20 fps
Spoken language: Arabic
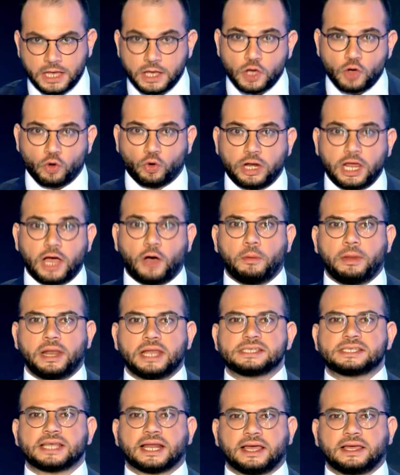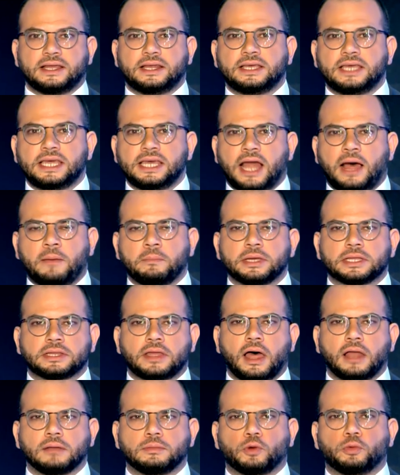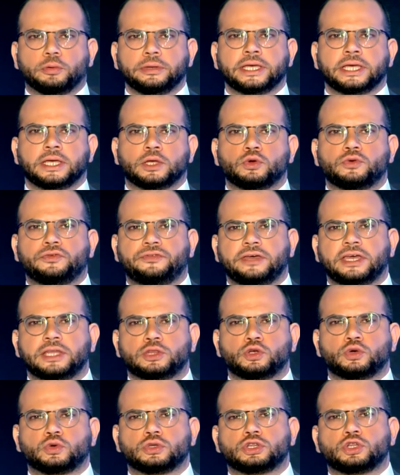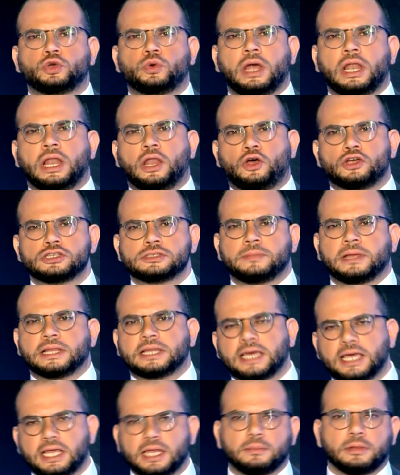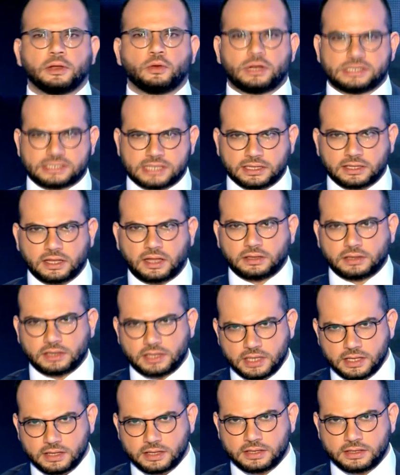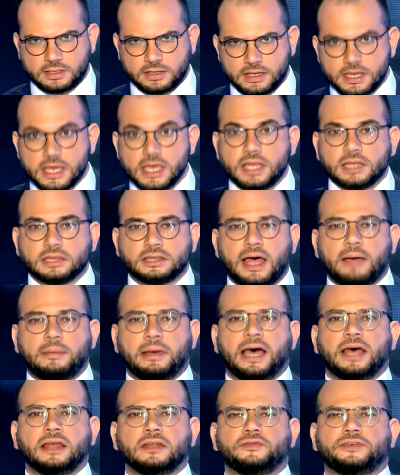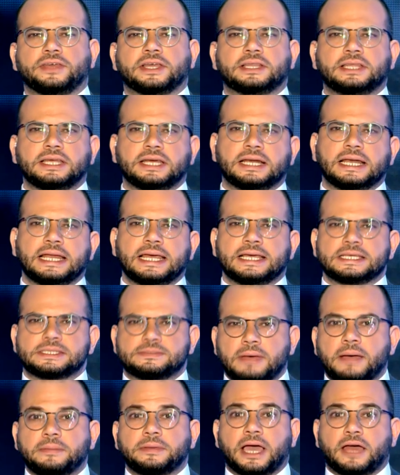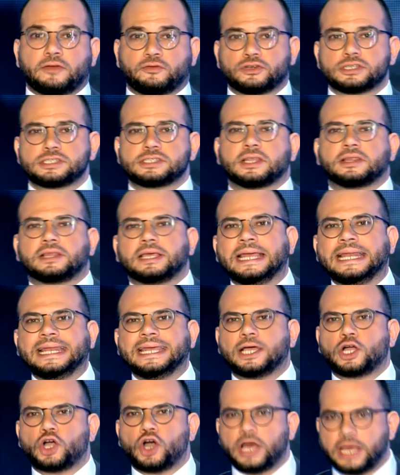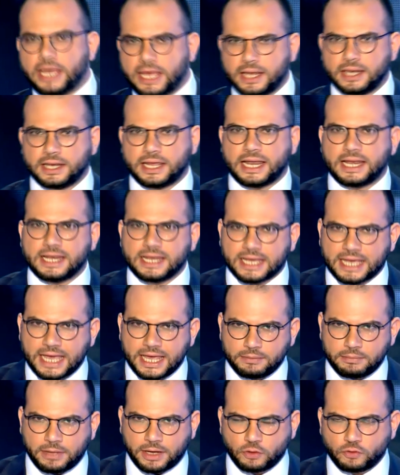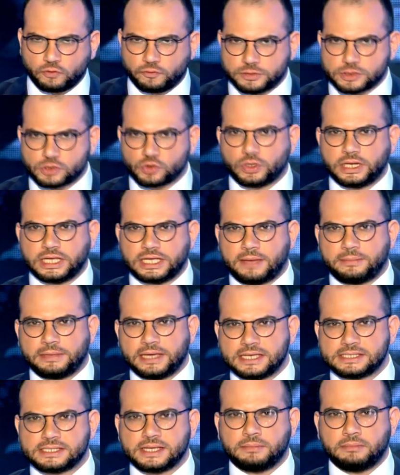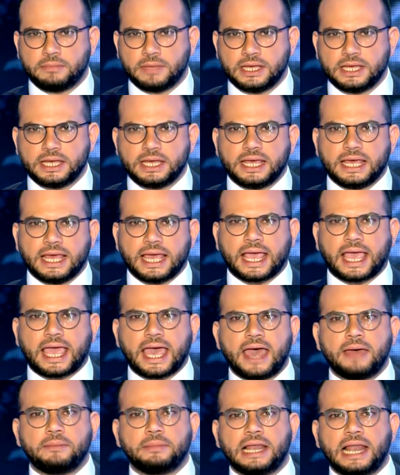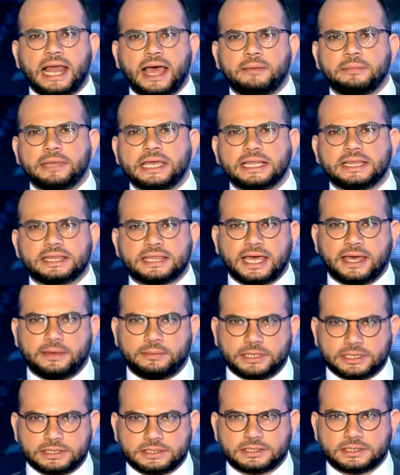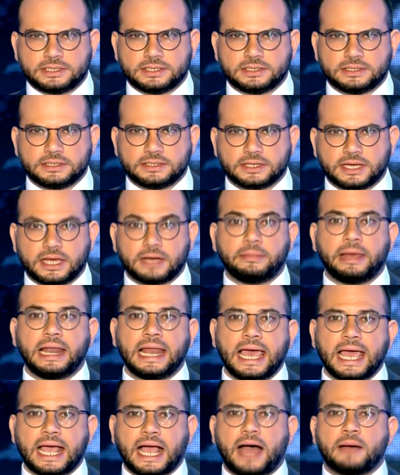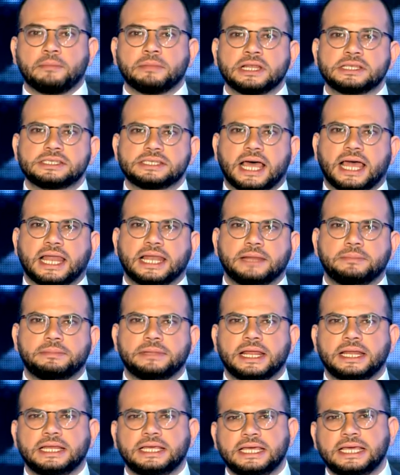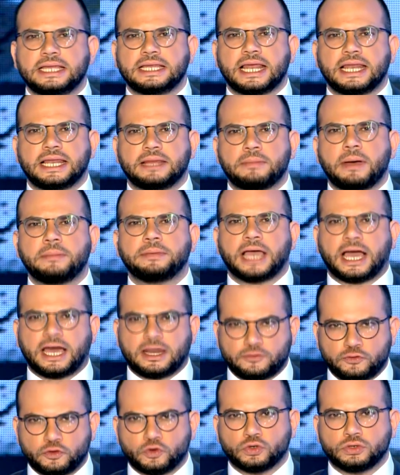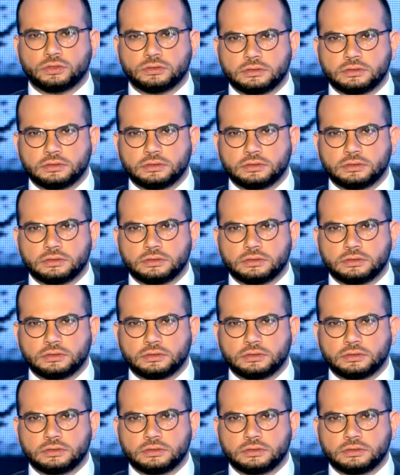واليوم الإسرائيليين عم بيطالبوا برفاته والدول العظمى داخله بالوساطات طبعا في كتير ناس ما بيعرفوا قصة إلي كوهان يلي كان معروف بسوريا باسم كامل أمين ثابت كرمال هيك عم ننصح اللبنانيين يلي ما بيعرفوه